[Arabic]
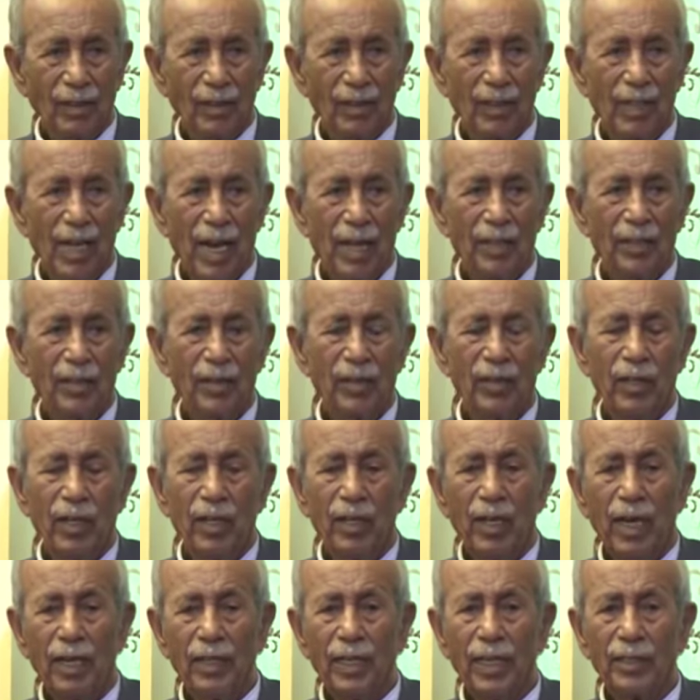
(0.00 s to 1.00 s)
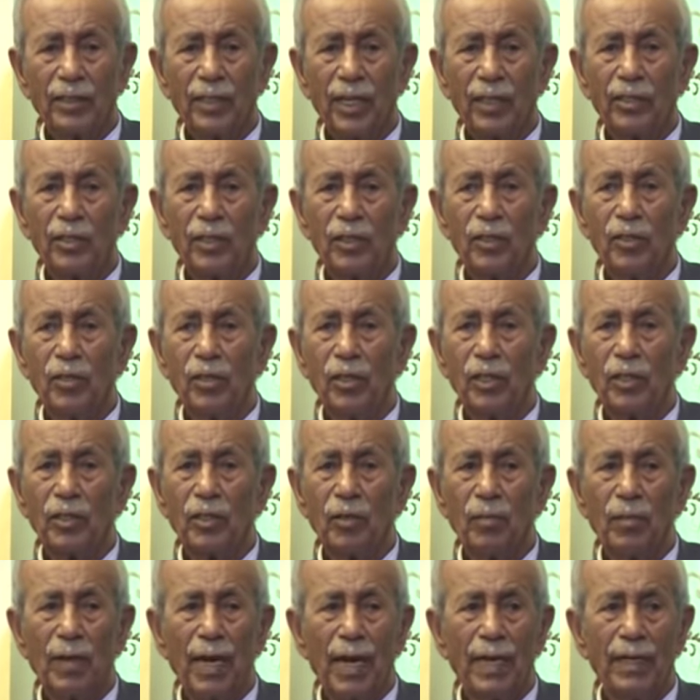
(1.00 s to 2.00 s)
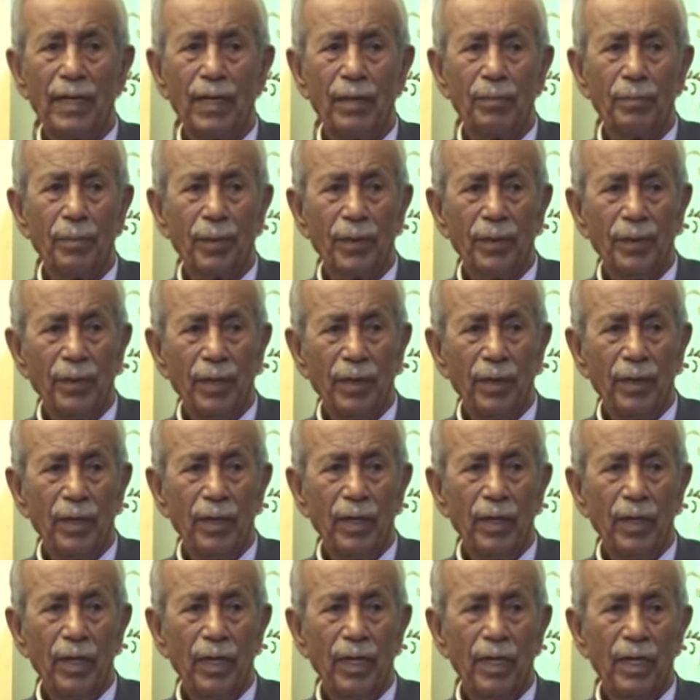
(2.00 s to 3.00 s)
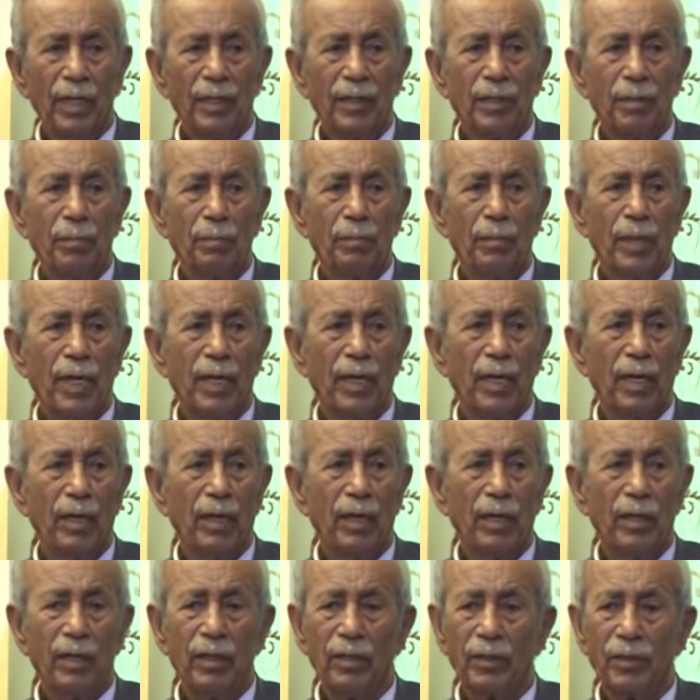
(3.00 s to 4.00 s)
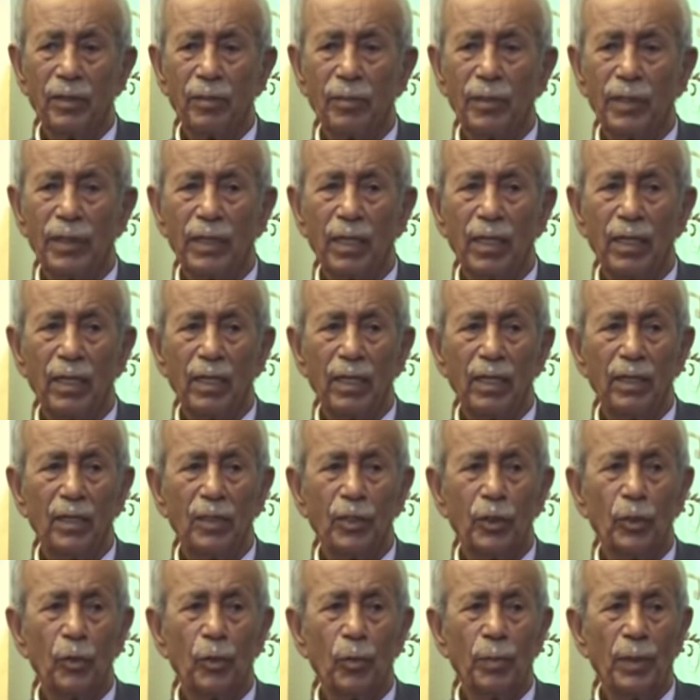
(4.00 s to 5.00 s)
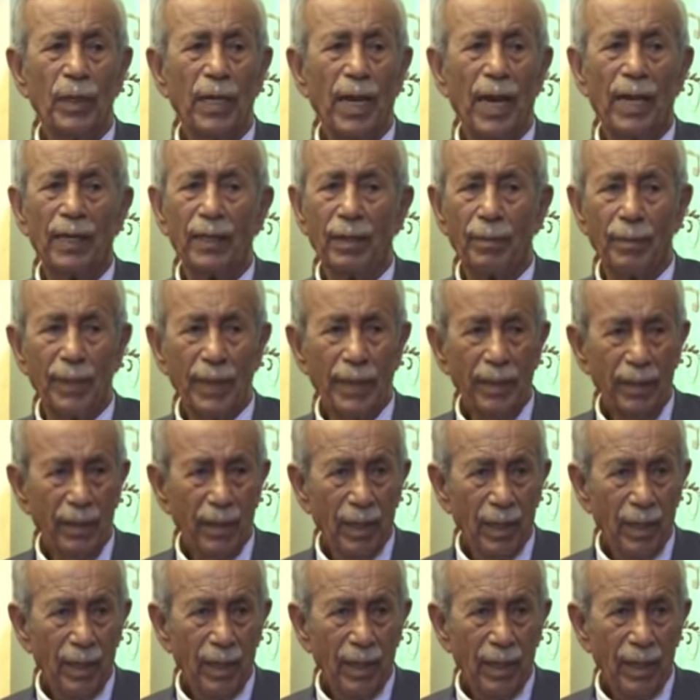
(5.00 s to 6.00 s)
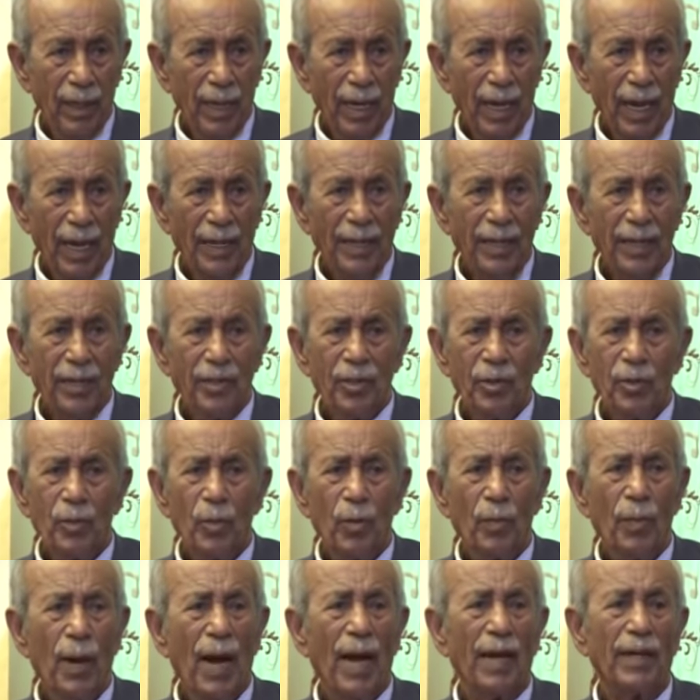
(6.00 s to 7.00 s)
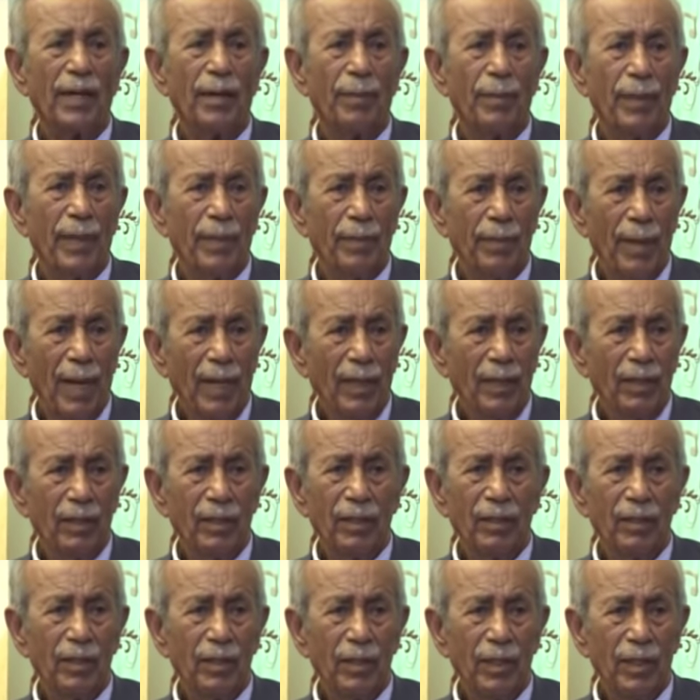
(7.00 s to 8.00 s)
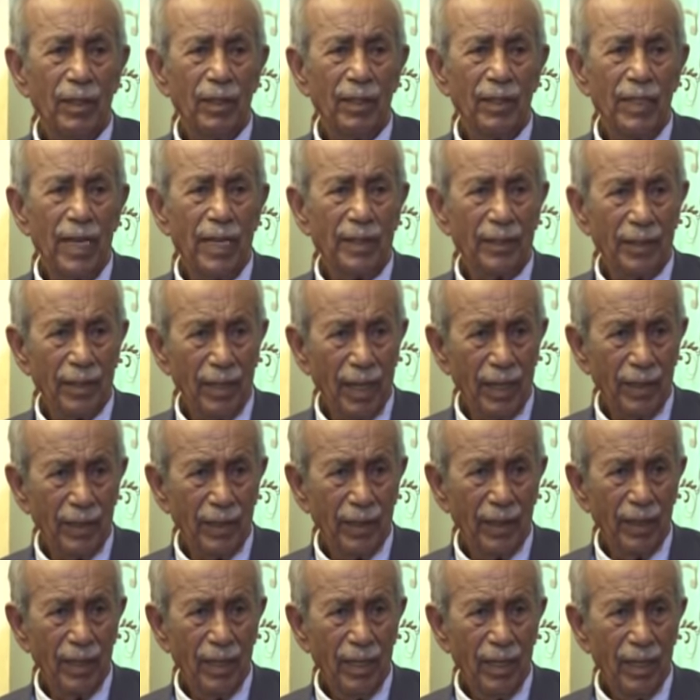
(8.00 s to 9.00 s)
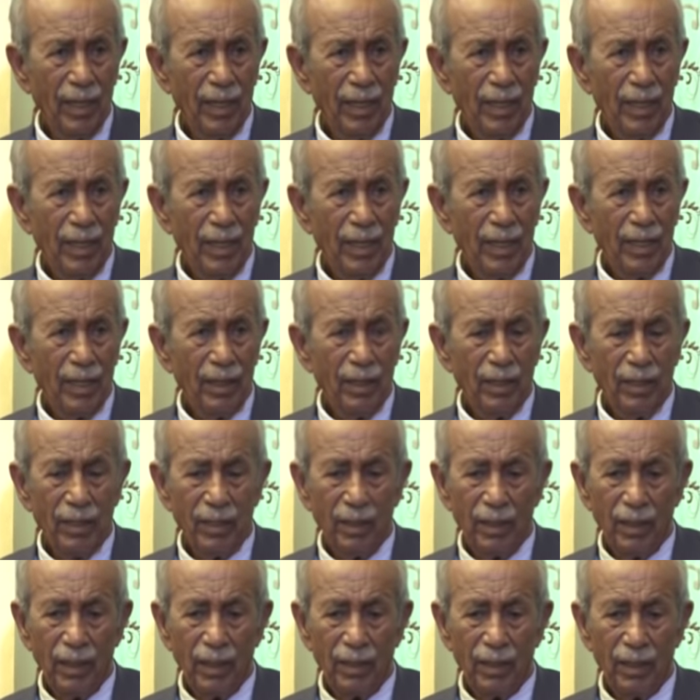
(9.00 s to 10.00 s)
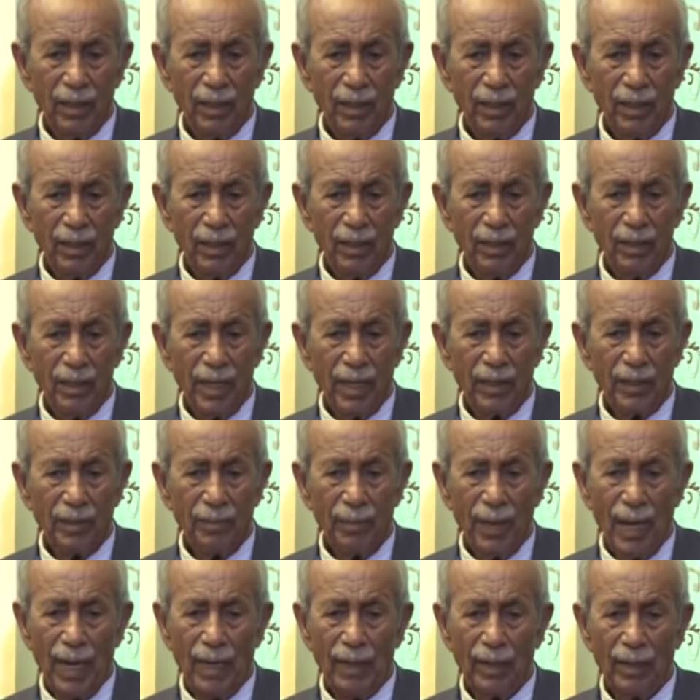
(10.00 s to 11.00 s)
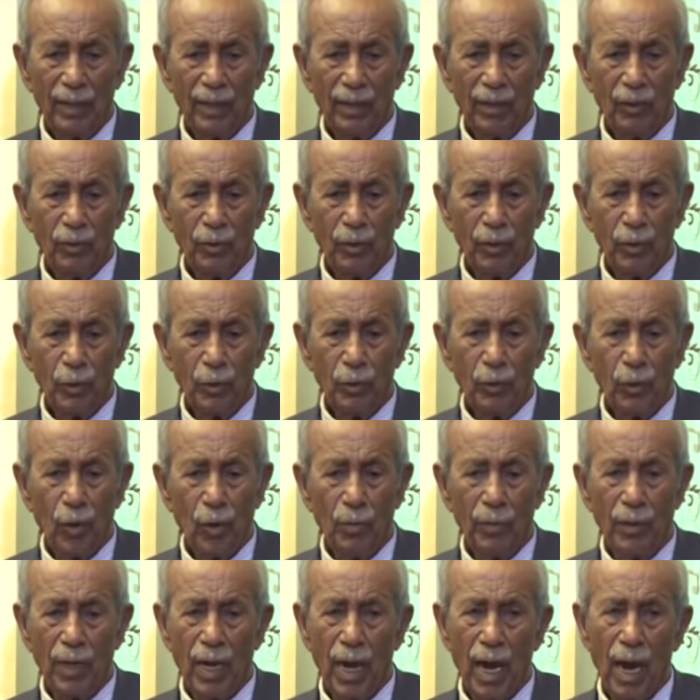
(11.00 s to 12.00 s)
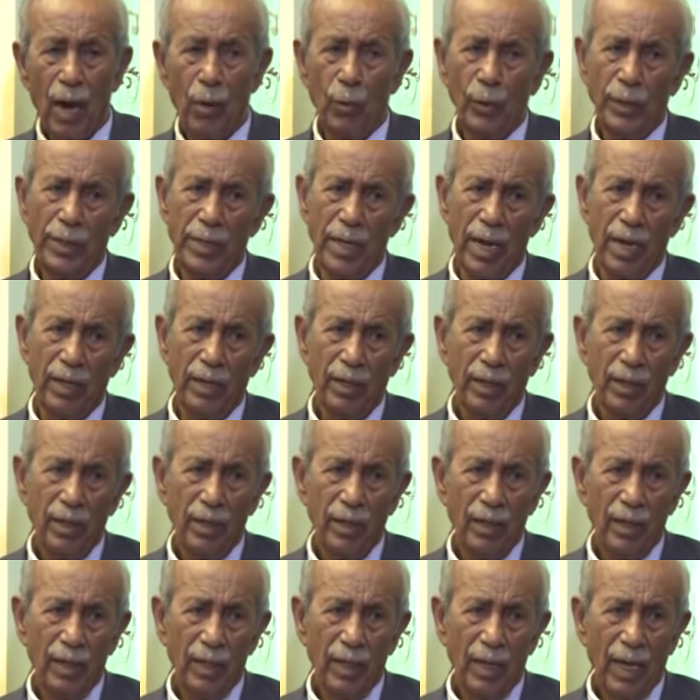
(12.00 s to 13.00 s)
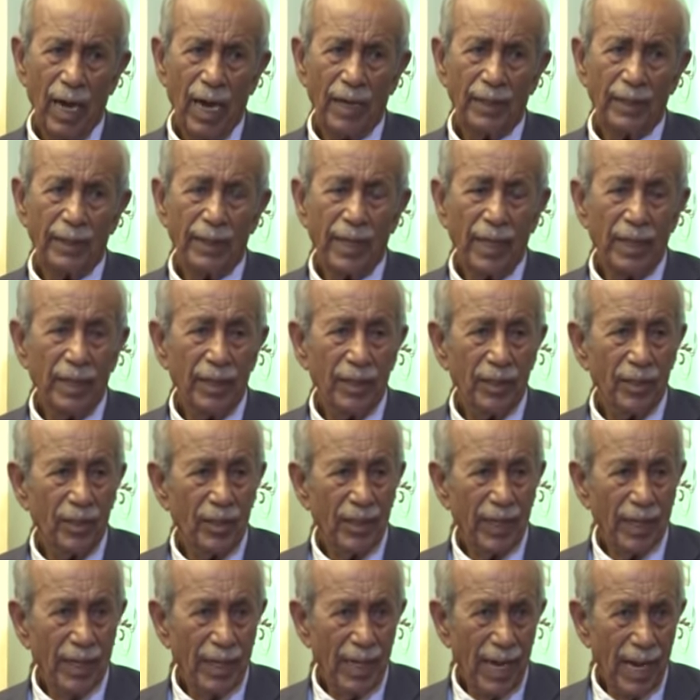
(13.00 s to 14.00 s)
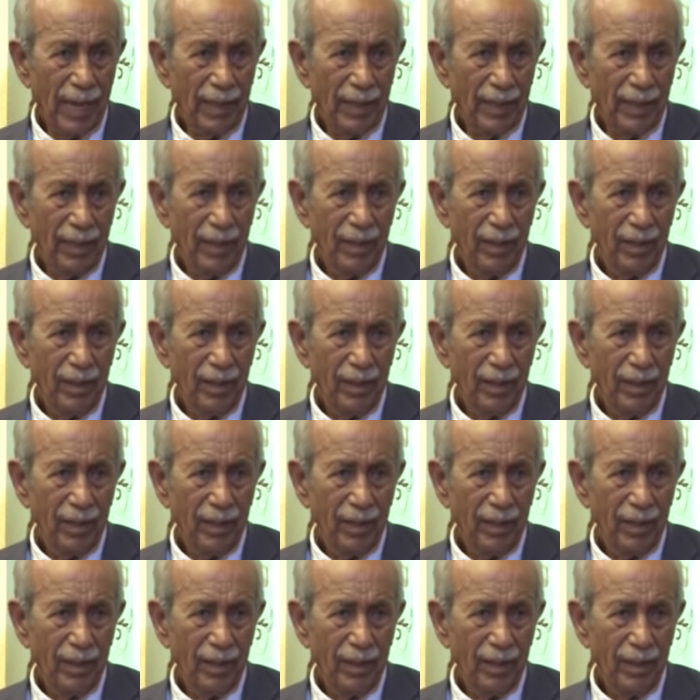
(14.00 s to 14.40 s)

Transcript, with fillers: كان على اساس انه اسم غريب اسم اسم الجنوب العربي اي جنوب عربي ما الناس يعني آه، آه، آه، الناس مع وجودهم كهويه حتى الاستقلال